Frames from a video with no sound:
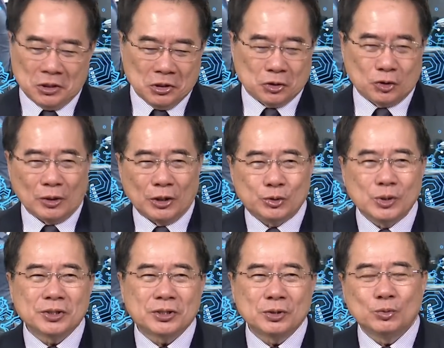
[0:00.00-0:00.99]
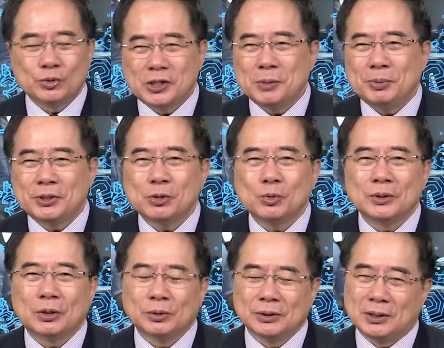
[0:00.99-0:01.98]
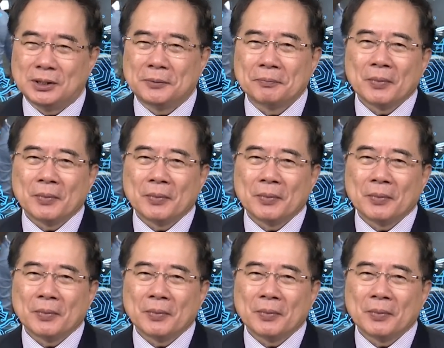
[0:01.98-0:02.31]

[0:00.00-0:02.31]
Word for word: 所有的军事武器必须问的问题。